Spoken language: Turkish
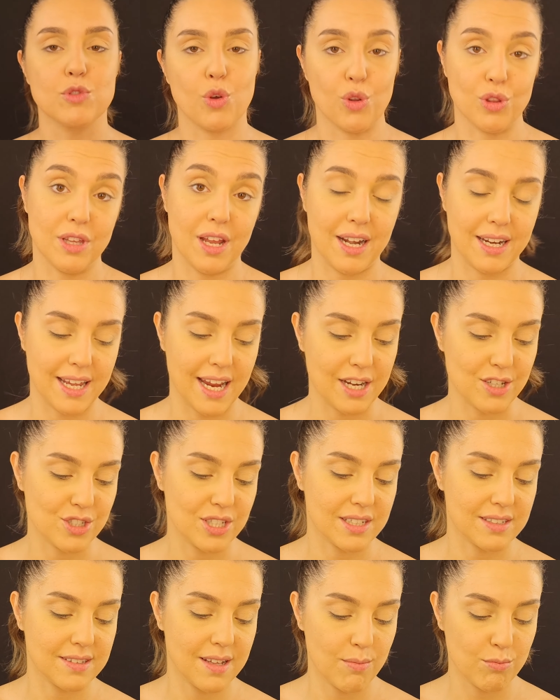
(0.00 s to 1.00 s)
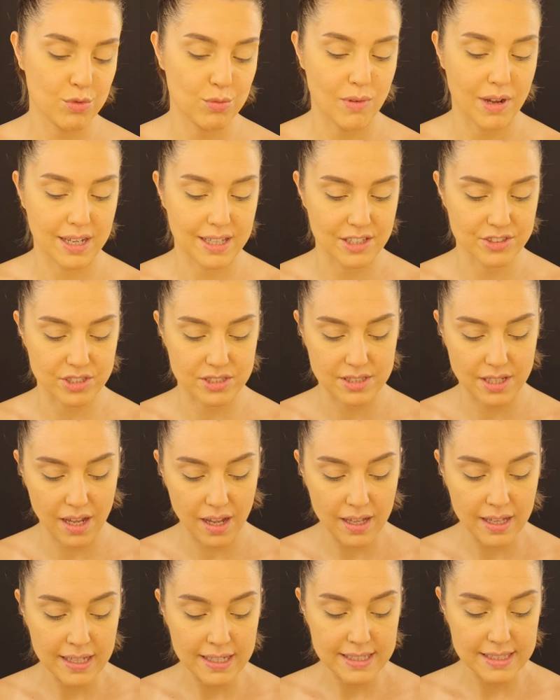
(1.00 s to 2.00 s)
tonlar gerçekten bu makyaja
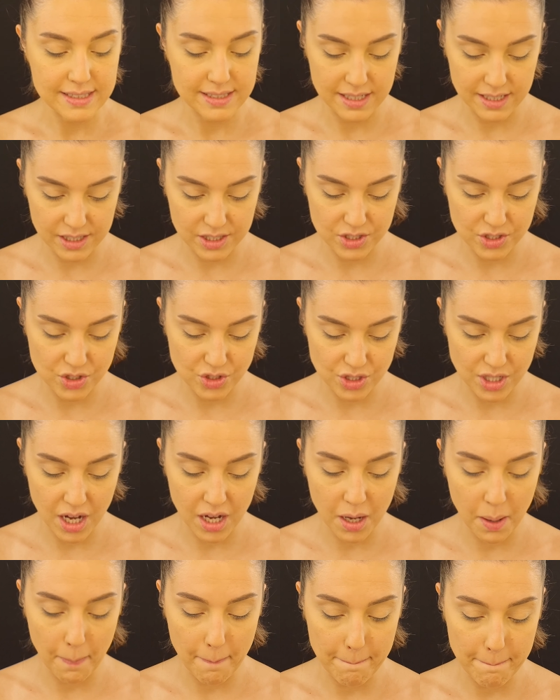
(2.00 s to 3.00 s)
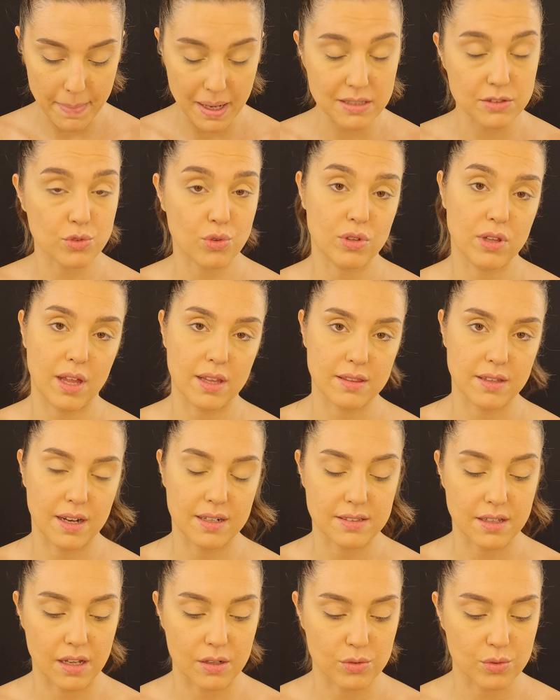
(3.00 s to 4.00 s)
da yakışacak mat
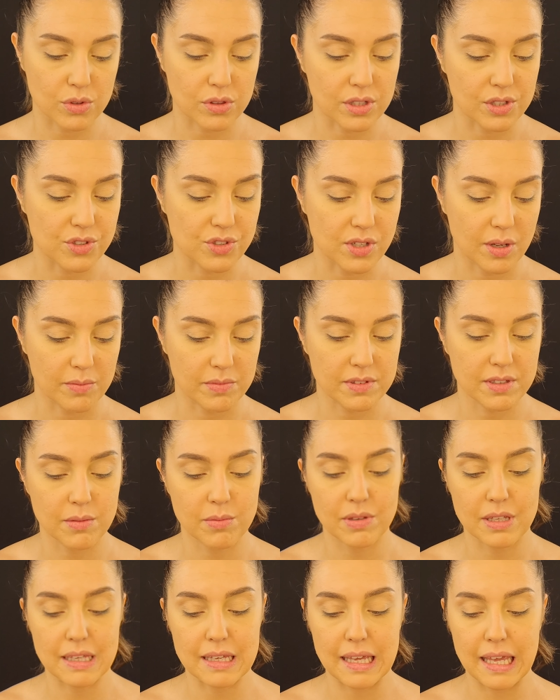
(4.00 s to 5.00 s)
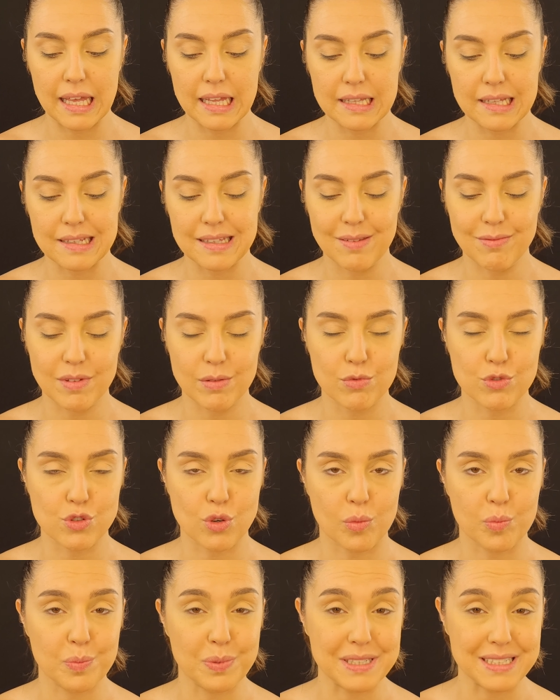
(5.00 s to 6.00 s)
olanlardan kullanacağım. Tabii ki dediğim gibi
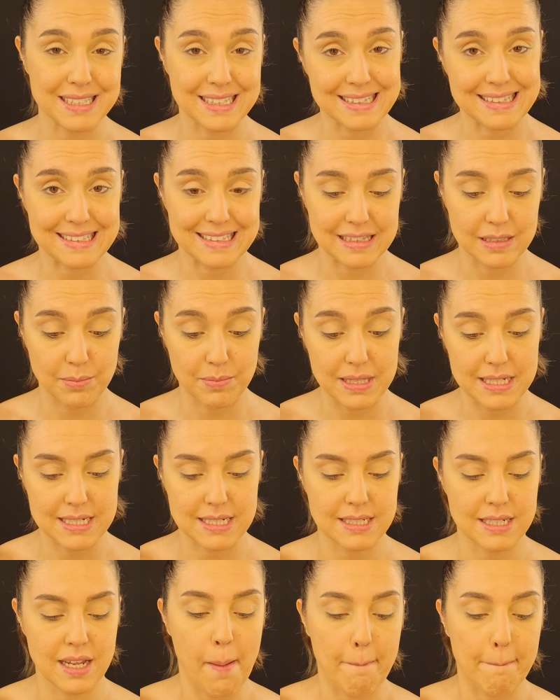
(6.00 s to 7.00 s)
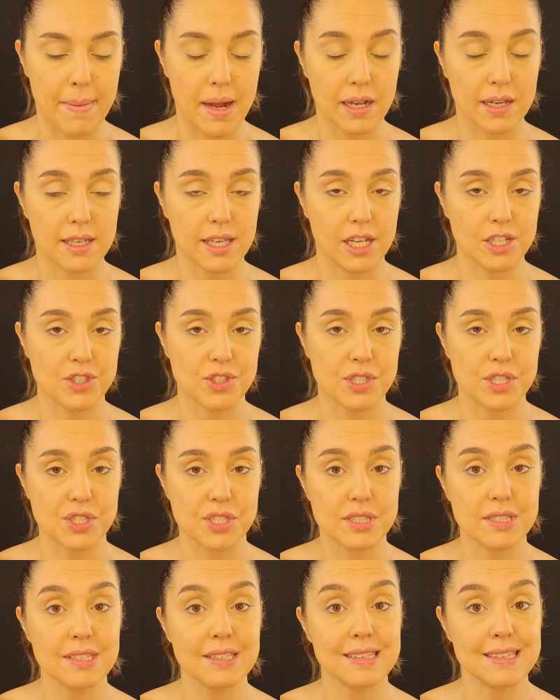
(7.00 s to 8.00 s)
çok pırıltılı bir makyaj
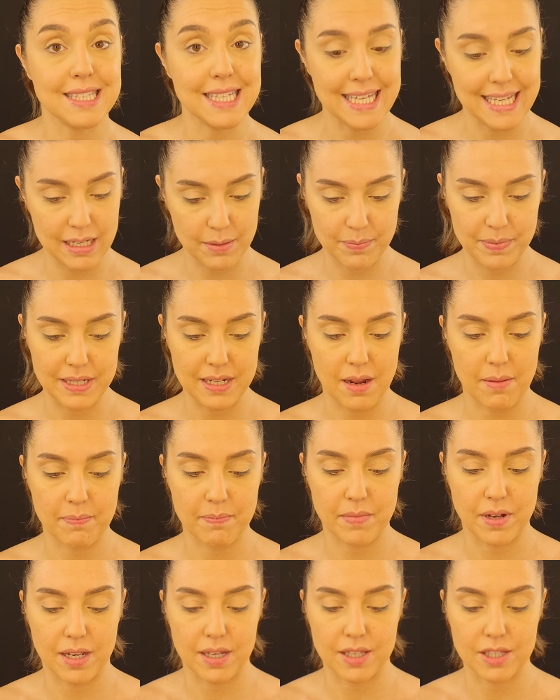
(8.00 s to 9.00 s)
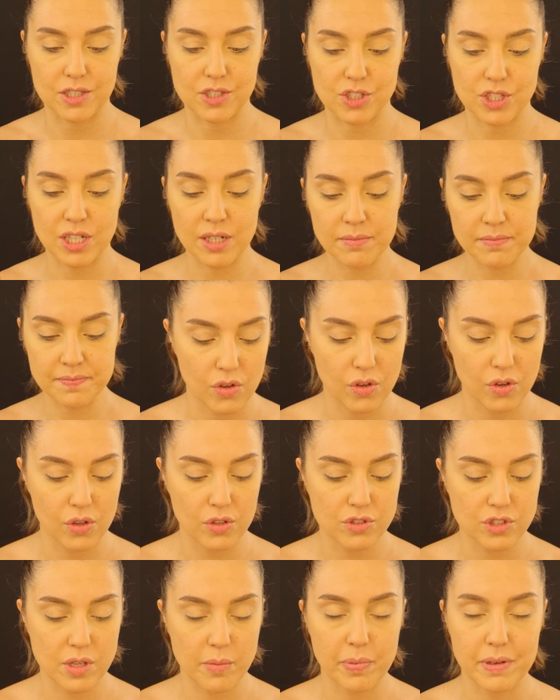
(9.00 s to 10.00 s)
çeşidi değil pinap makyajı.
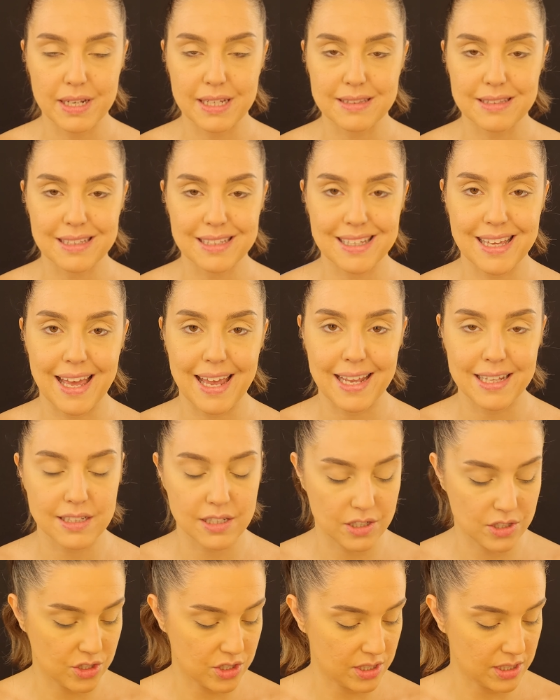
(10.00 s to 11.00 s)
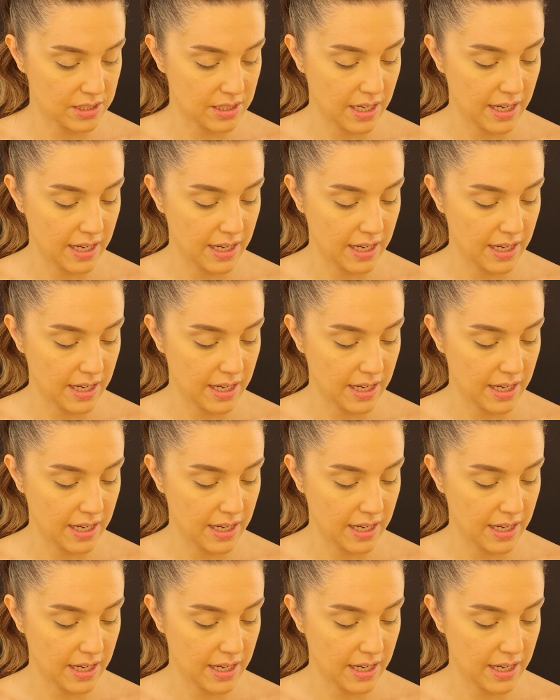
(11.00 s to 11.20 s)
Önce paletteki en açık